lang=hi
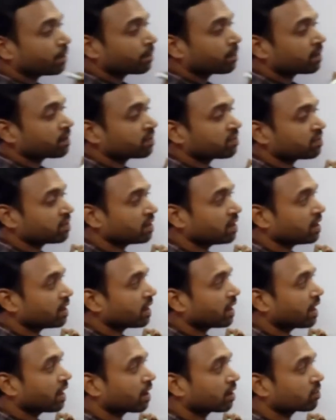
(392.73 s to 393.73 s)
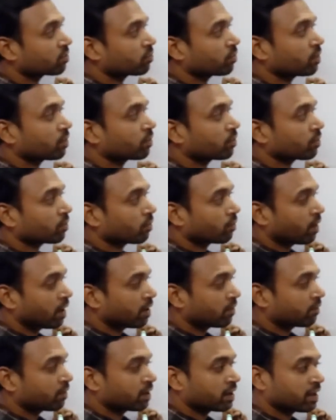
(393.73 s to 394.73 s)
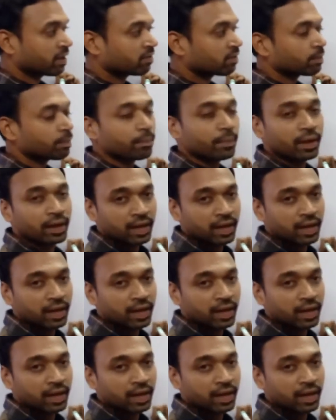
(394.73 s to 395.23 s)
ए बी सी एक्स वन वाई वन ये सब